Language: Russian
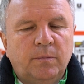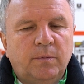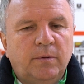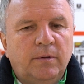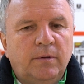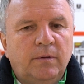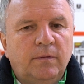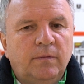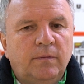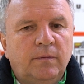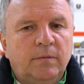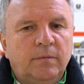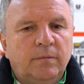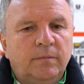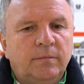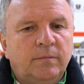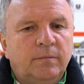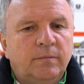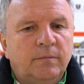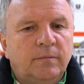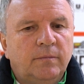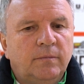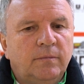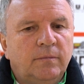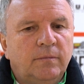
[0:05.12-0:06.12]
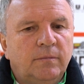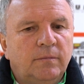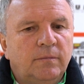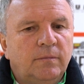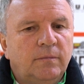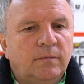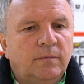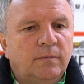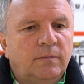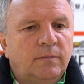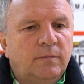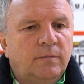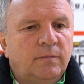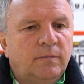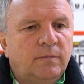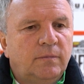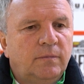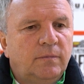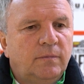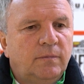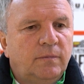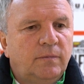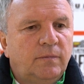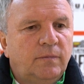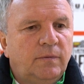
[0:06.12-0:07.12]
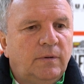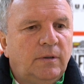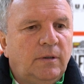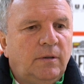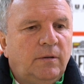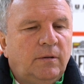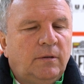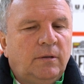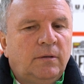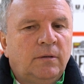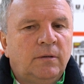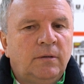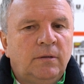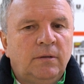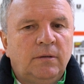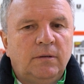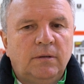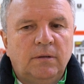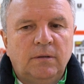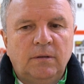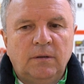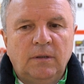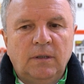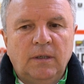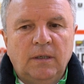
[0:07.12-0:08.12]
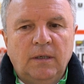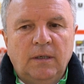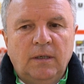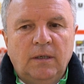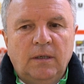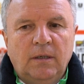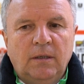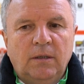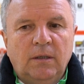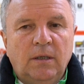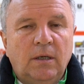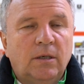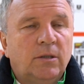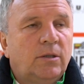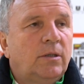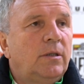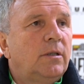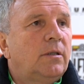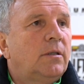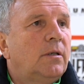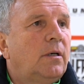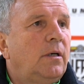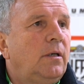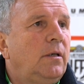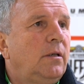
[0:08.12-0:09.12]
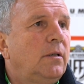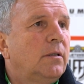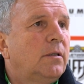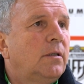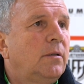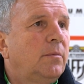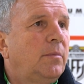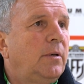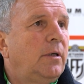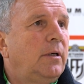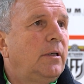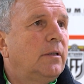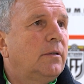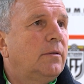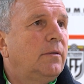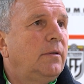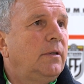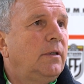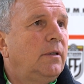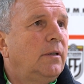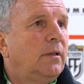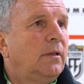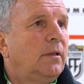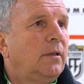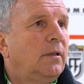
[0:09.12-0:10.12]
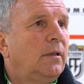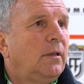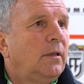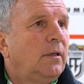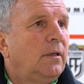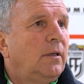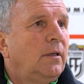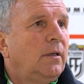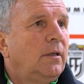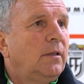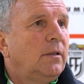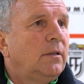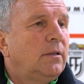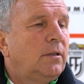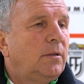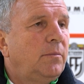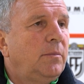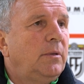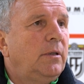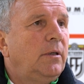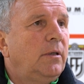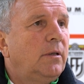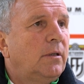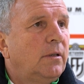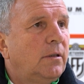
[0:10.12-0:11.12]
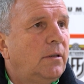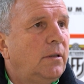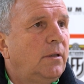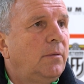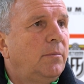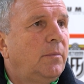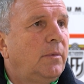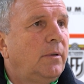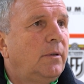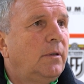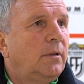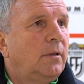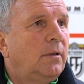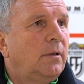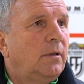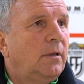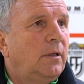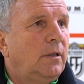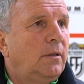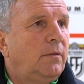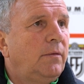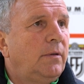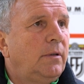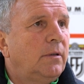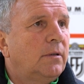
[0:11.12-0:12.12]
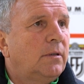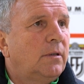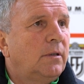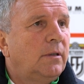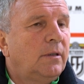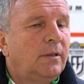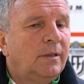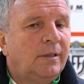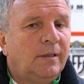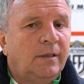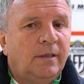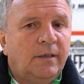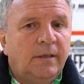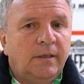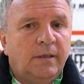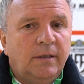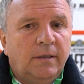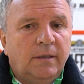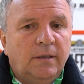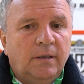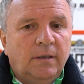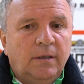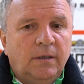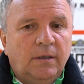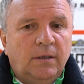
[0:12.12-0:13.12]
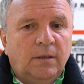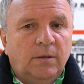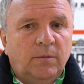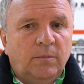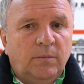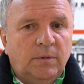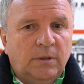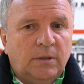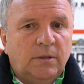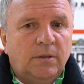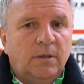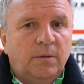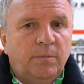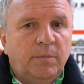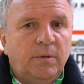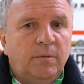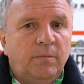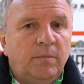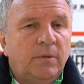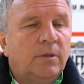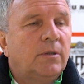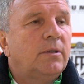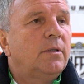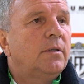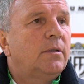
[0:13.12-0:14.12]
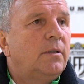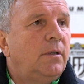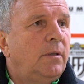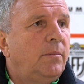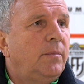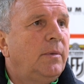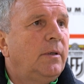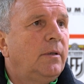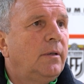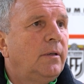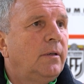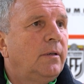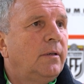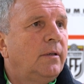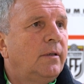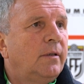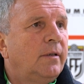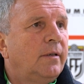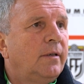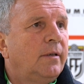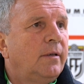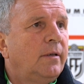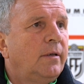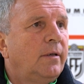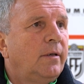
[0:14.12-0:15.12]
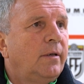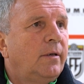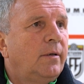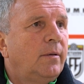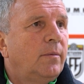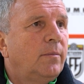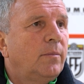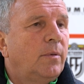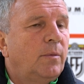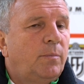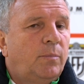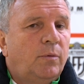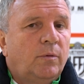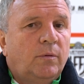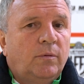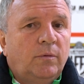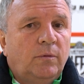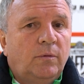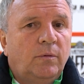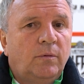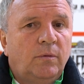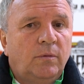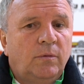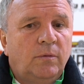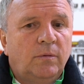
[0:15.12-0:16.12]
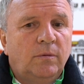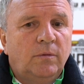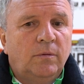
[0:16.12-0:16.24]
бы выразить наши искренние соболезнования семье и родным Эдвинса. Мы скорбим вместе с ними по поводу